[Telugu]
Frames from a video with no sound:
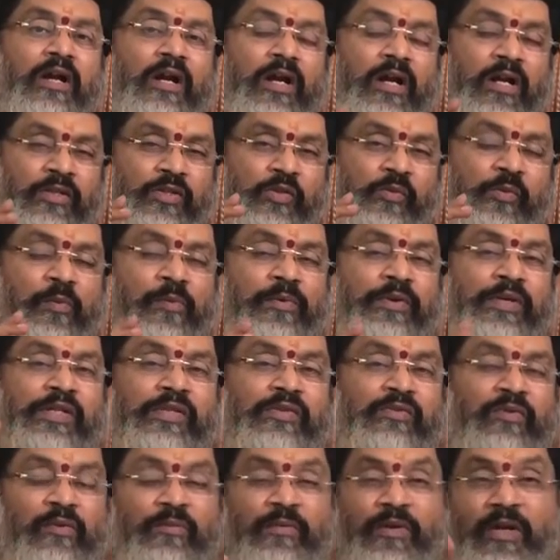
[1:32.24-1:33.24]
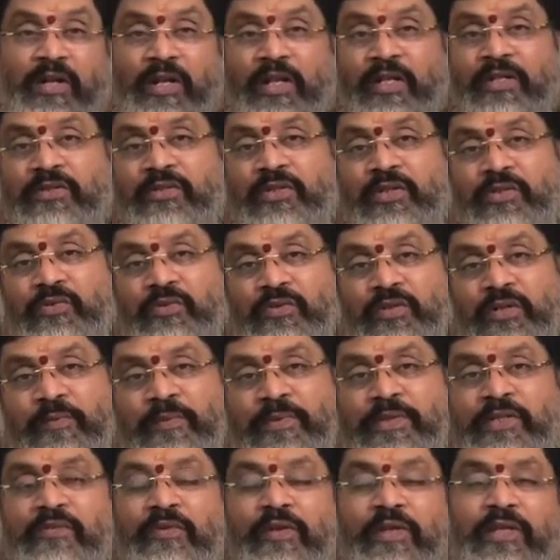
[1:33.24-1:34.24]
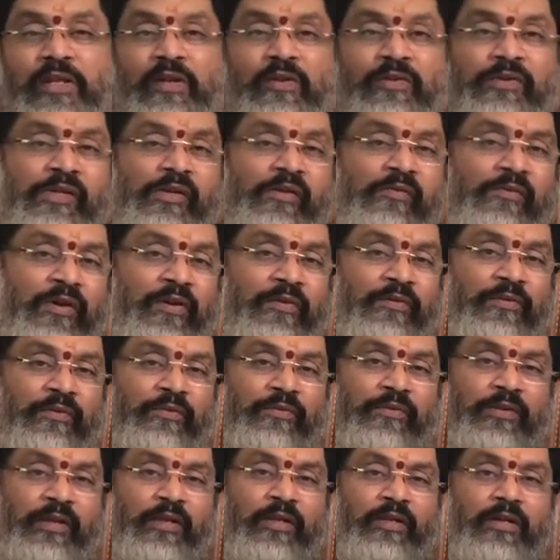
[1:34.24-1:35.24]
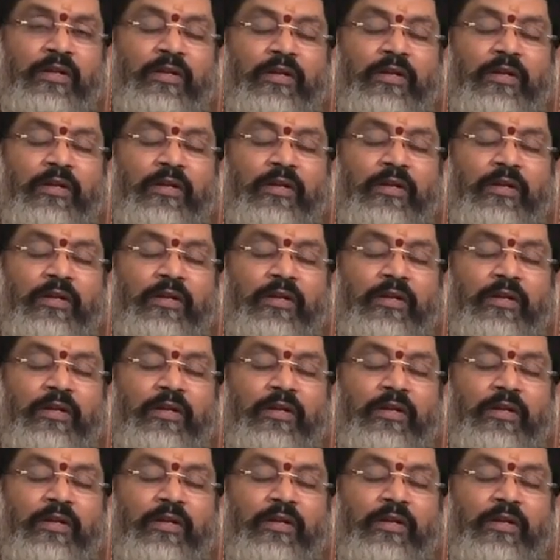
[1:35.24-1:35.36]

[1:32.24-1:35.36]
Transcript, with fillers: ఆ సుబ్రహ్మణ్య స్వామి ఆరాధన చేసుకుంటే మంచి ఫలితాలు వచ్చే అవకాశం ఉంది